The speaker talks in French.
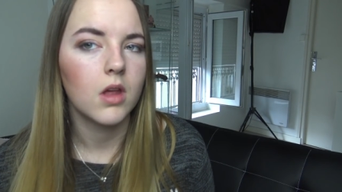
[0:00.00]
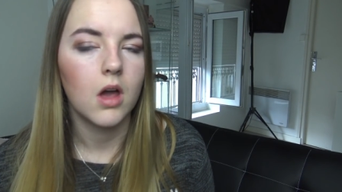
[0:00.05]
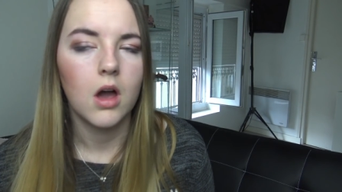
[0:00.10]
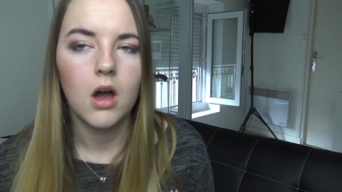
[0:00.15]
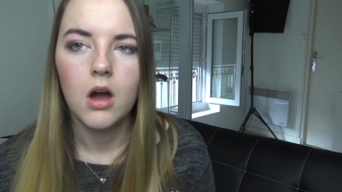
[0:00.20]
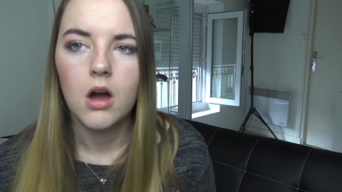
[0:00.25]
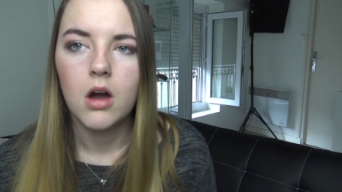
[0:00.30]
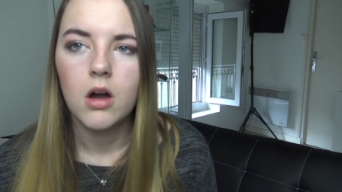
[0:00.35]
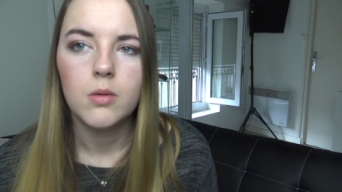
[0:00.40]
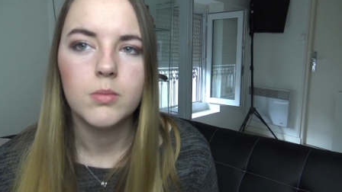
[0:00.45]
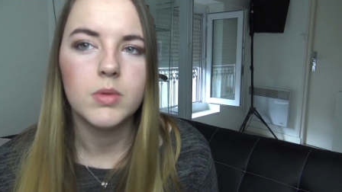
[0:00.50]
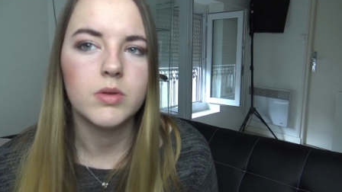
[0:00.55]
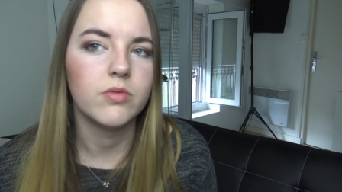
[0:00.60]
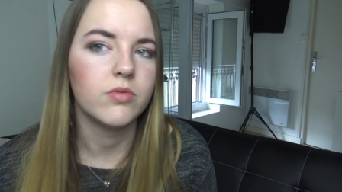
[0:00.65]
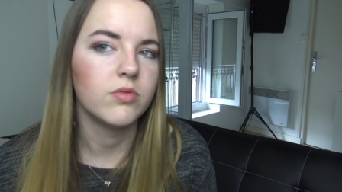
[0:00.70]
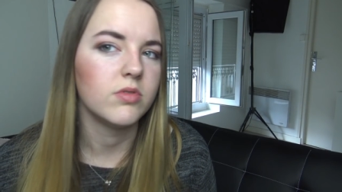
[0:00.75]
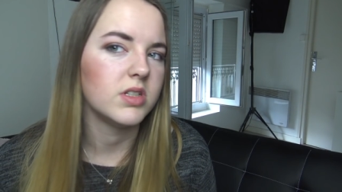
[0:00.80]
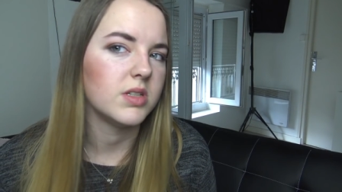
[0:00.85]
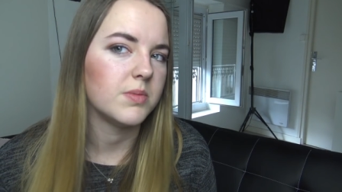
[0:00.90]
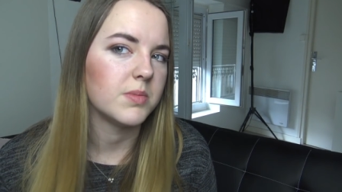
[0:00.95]
Oh, mais
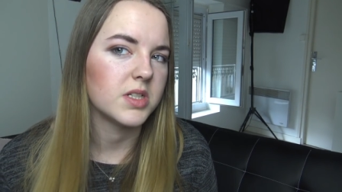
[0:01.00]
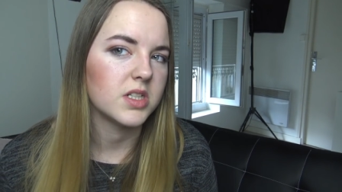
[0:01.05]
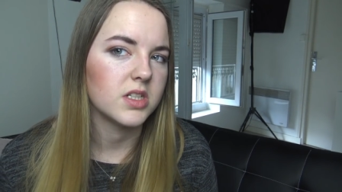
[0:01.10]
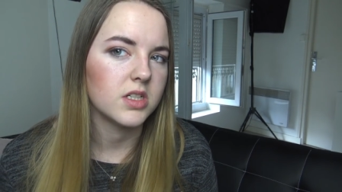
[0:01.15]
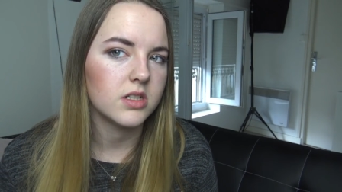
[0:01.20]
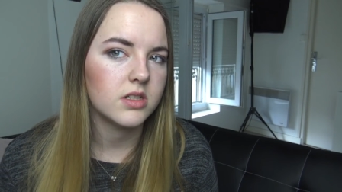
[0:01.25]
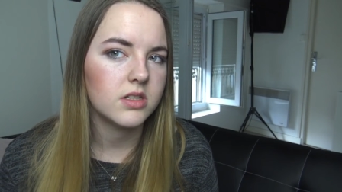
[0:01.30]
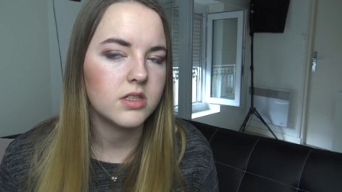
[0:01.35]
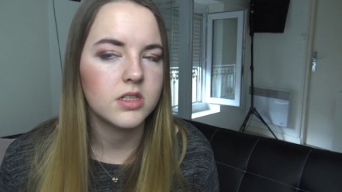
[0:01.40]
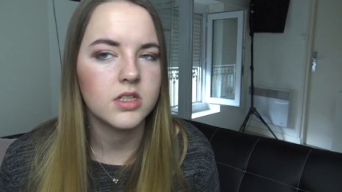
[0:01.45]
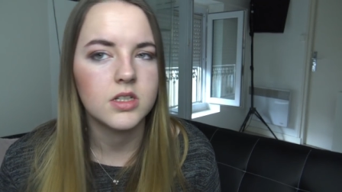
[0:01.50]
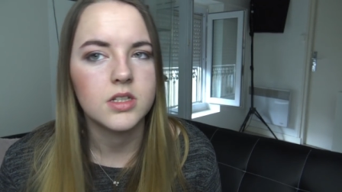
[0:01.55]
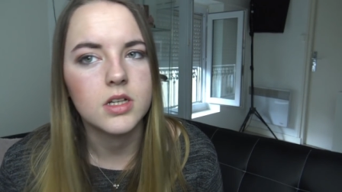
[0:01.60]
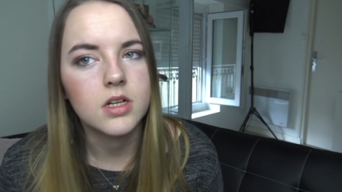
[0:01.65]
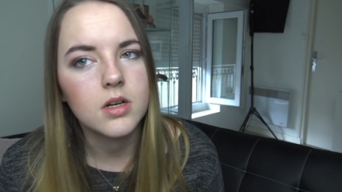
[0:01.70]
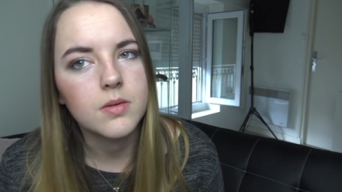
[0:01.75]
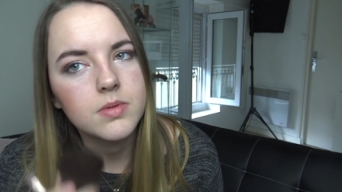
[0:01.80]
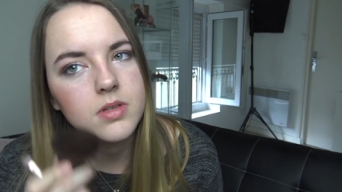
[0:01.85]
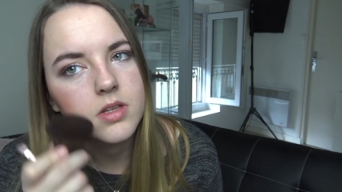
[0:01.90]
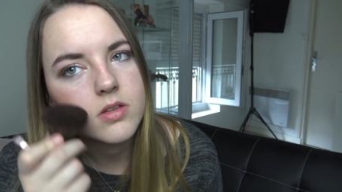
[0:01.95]
vous imaginez si j'étais
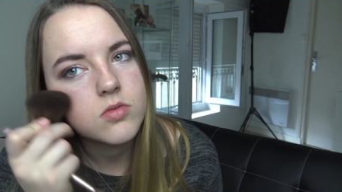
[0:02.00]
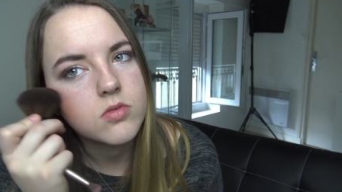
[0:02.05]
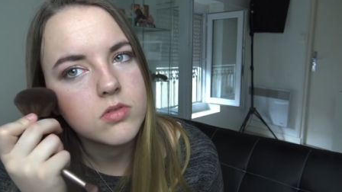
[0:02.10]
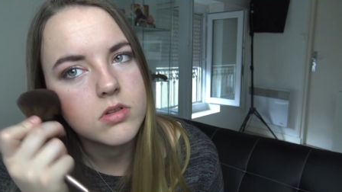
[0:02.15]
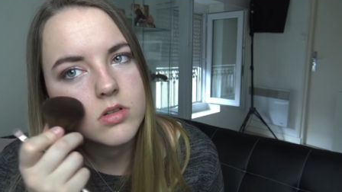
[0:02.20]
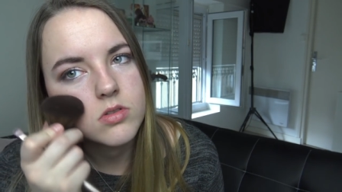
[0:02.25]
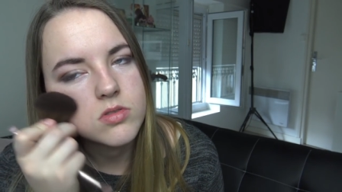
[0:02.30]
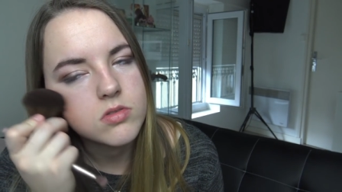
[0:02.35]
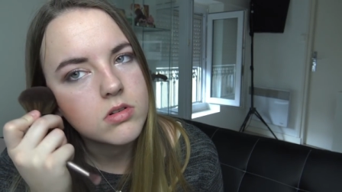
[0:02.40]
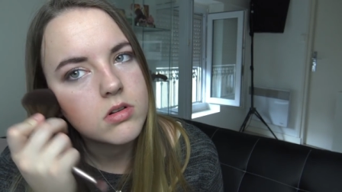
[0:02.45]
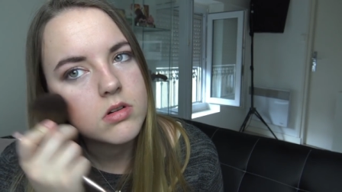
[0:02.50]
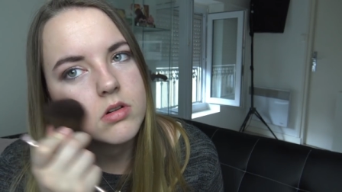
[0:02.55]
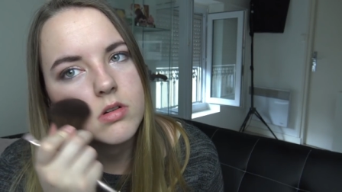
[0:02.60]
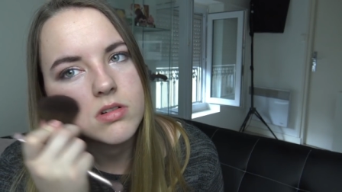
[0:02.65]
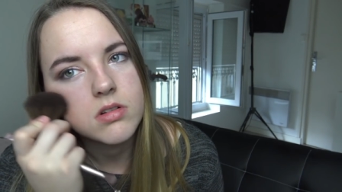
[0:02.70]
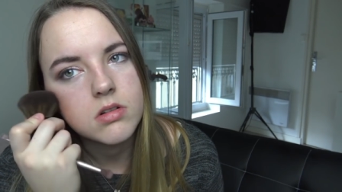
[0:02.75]
comme ça tous les jours Oh